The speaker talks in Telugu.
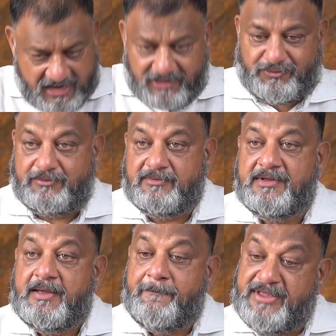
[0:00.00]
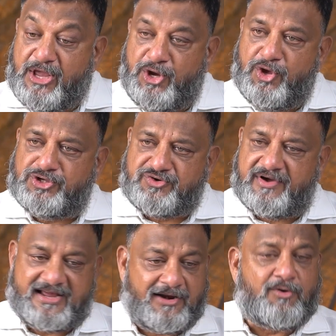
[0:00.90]
కాదు మీ
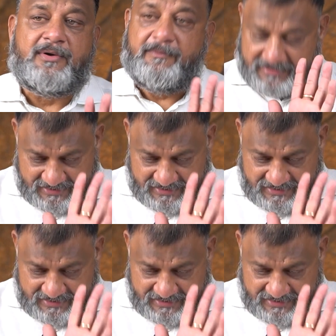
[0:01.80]
నియోజకవర్గానికి ఒక